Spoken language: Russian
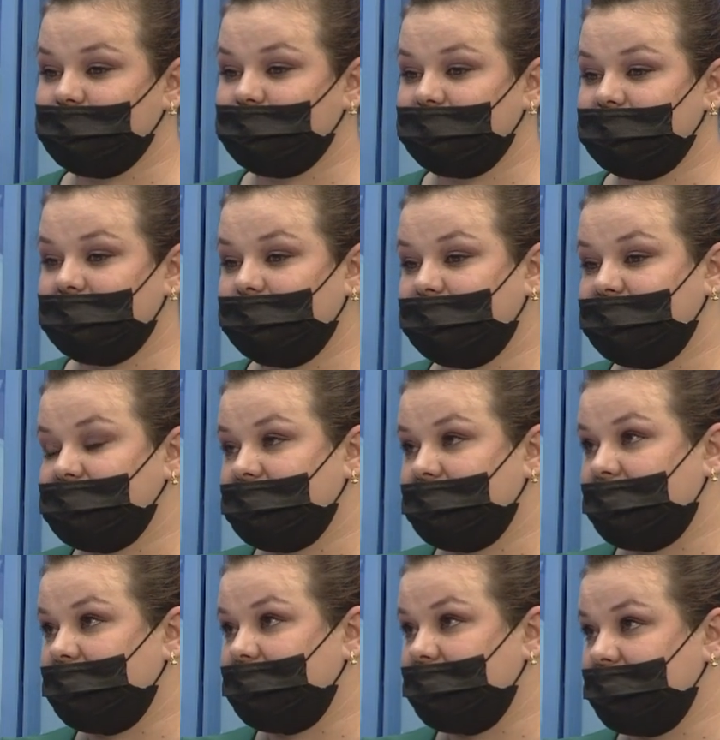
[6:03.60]
учитель
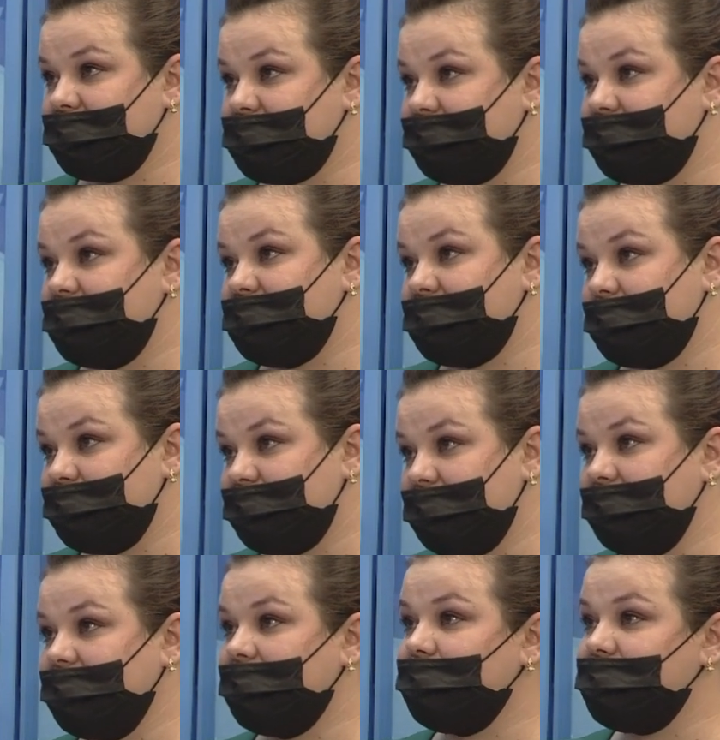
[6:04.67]
присылает голосовые
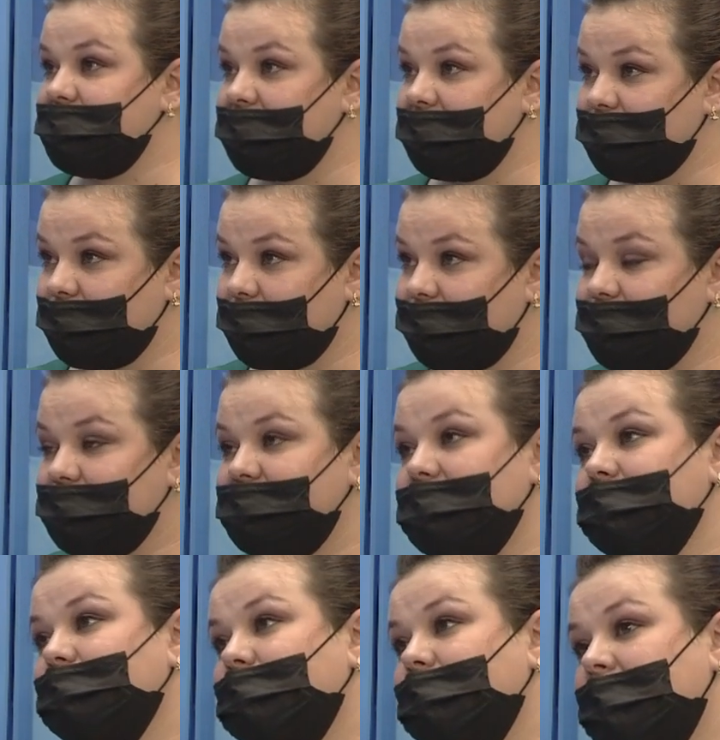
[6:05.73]
сообщения, объясняет новую
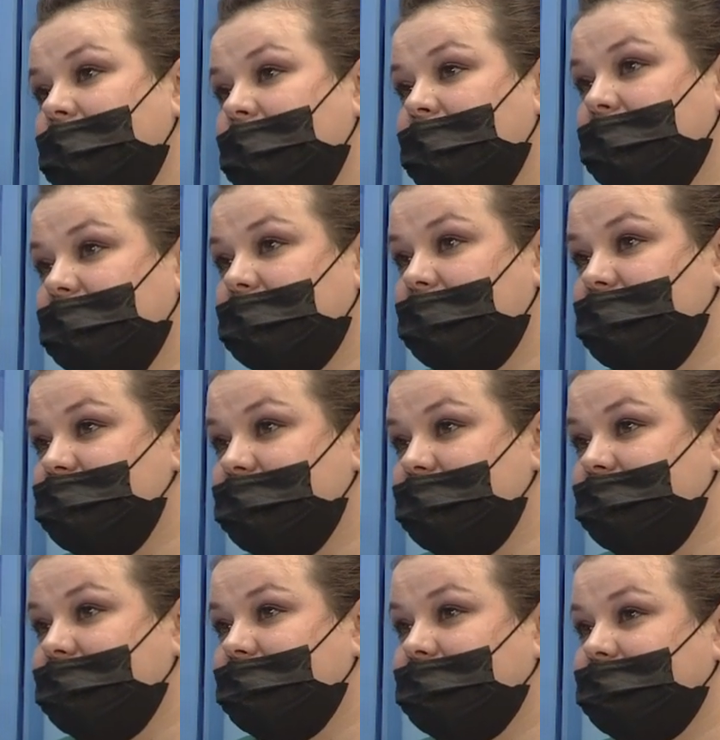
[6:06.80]
тему. Также
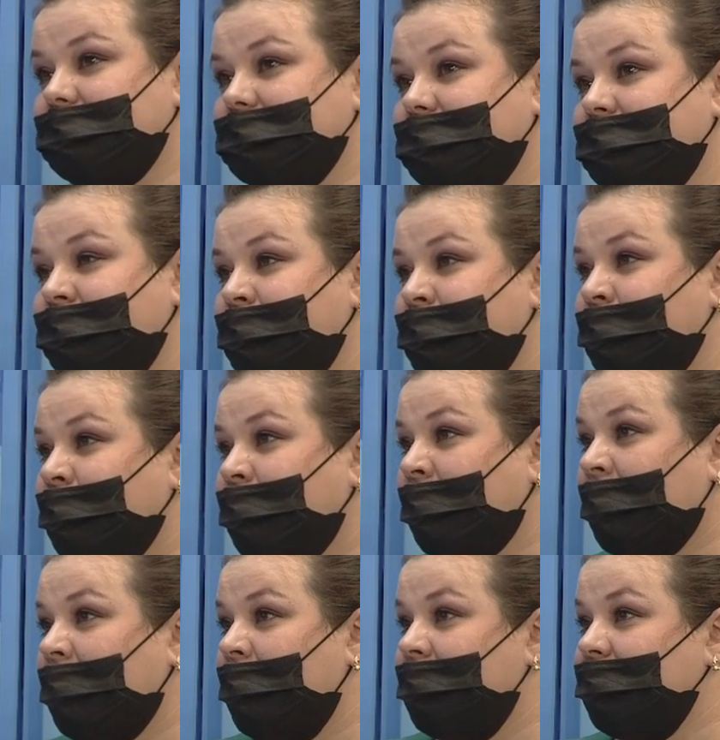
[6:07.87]
э,
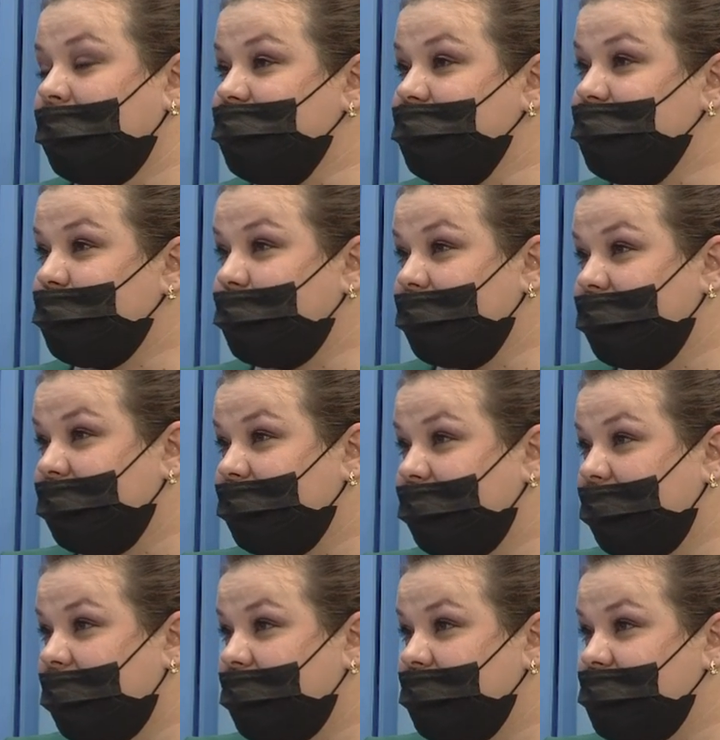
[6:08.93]
наша школа
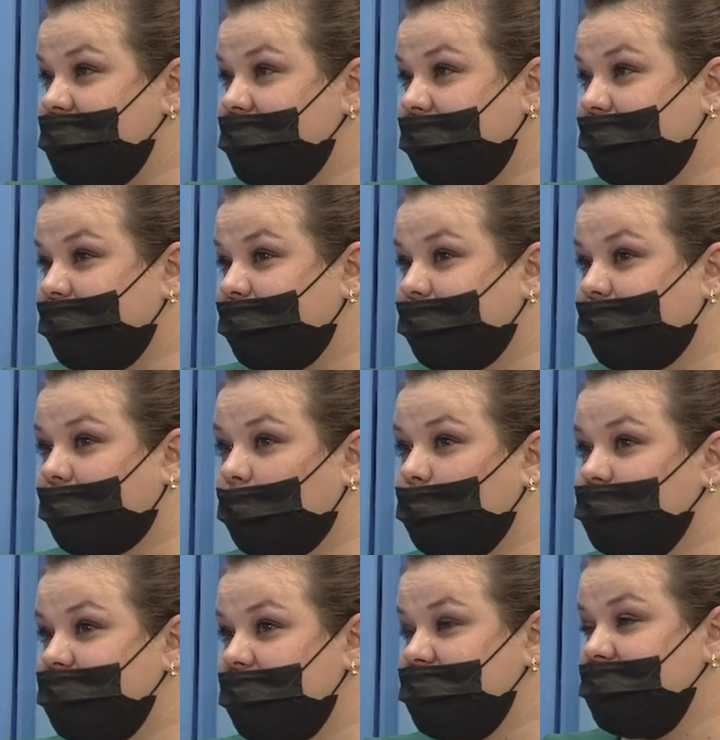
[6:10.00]
является
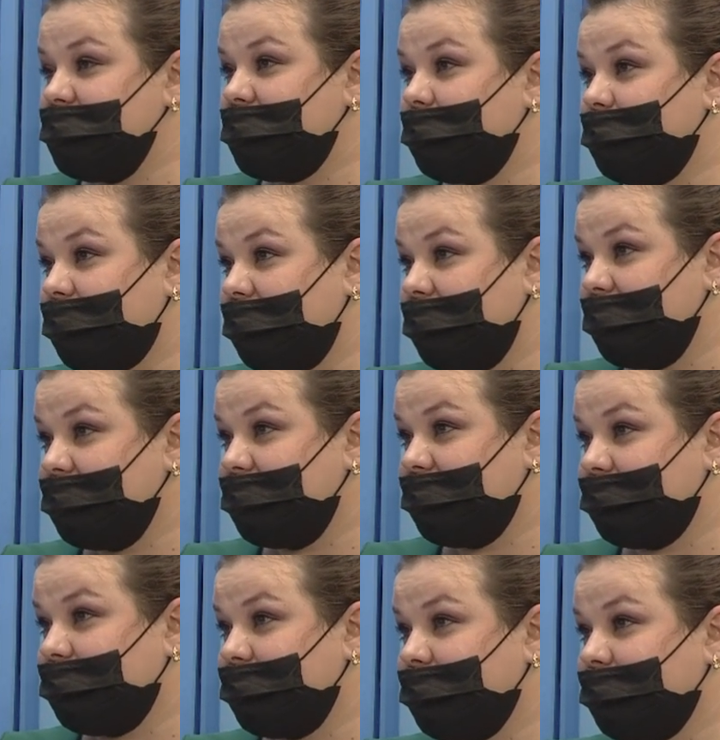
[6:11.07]
участником
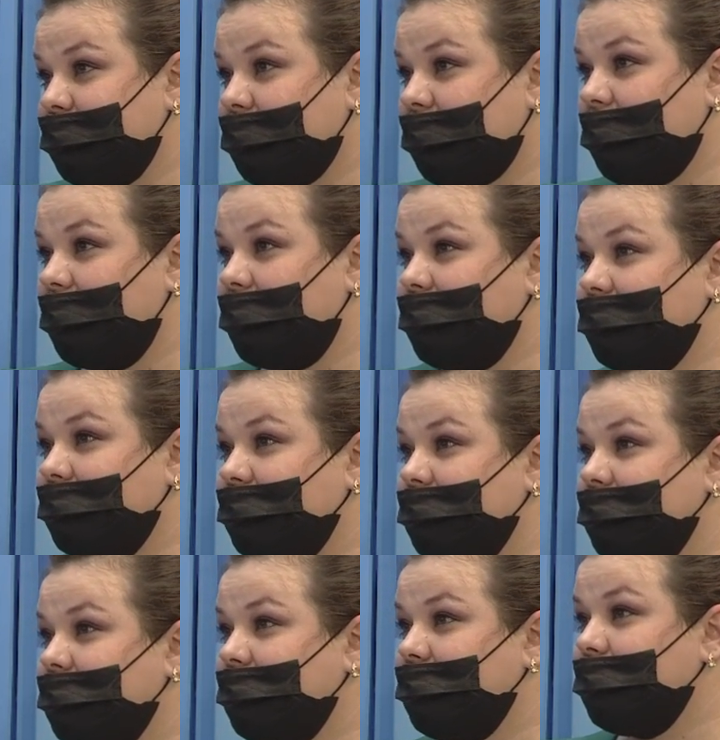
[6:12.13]
проекта. Угу. Э, Какая
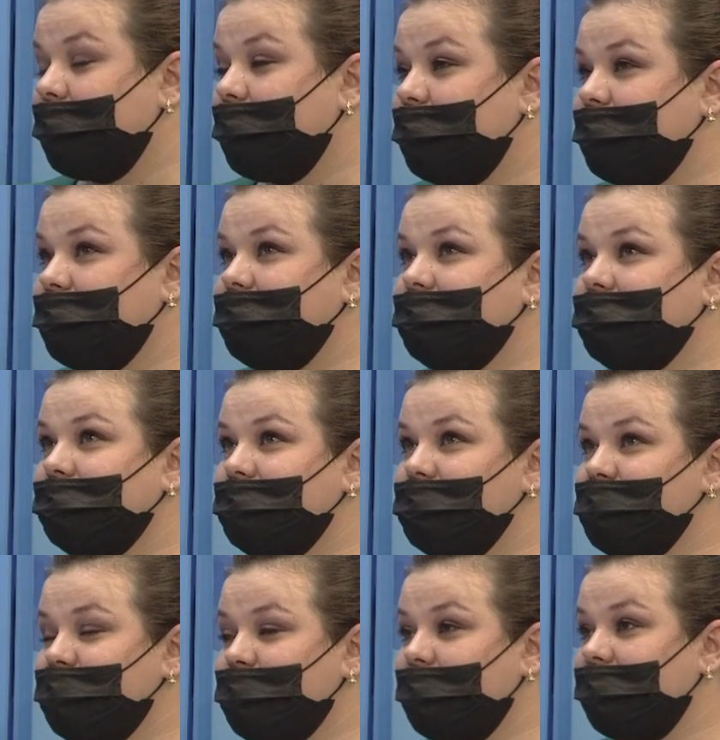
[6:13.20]
школа?
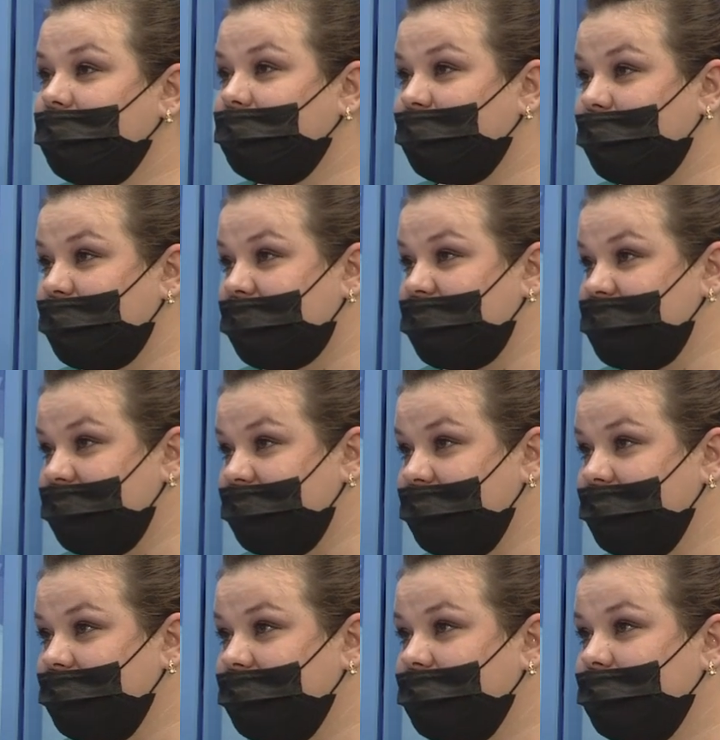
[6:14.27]
Школа номер один
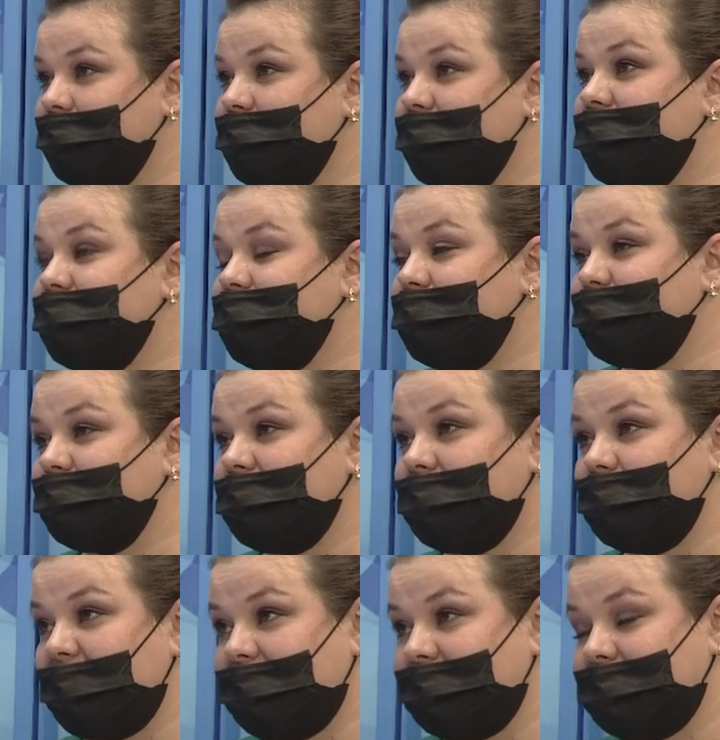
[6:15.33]
Бигаши
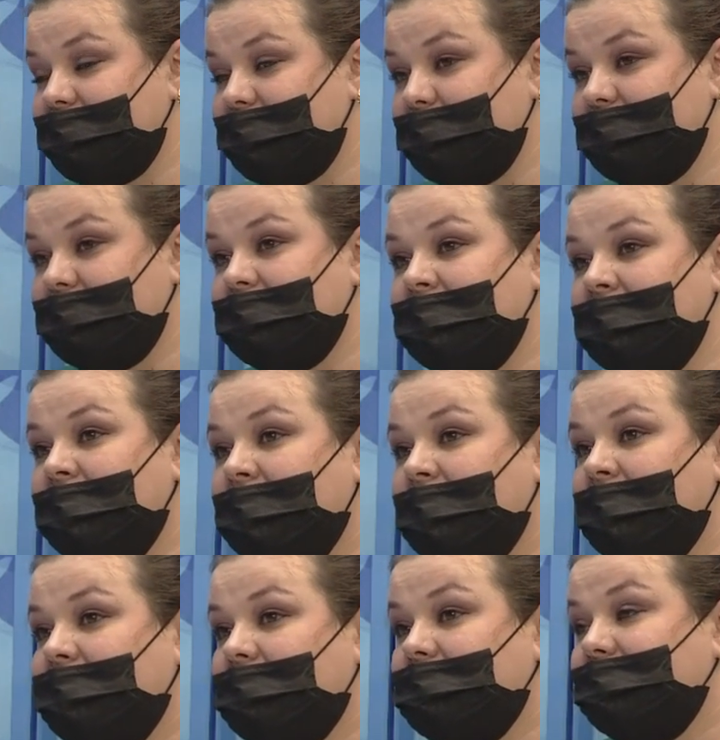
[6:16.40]
Кундакбаева имени
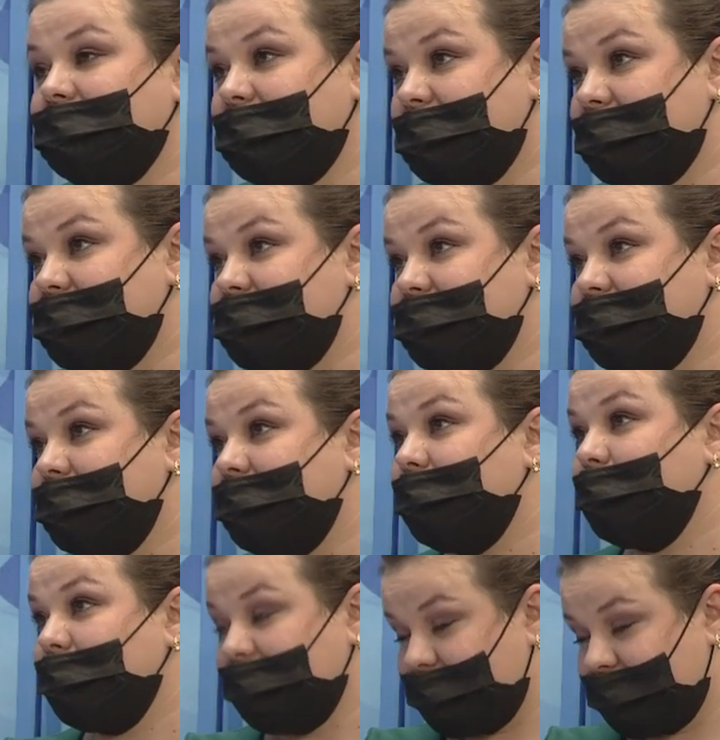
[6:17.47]
э, в, Киров... в селе
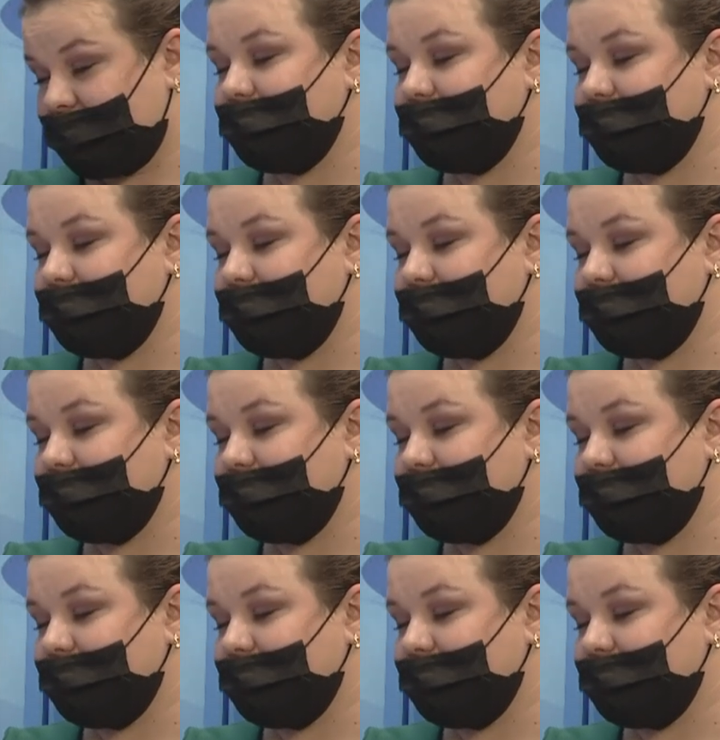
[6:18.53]
Балпакби.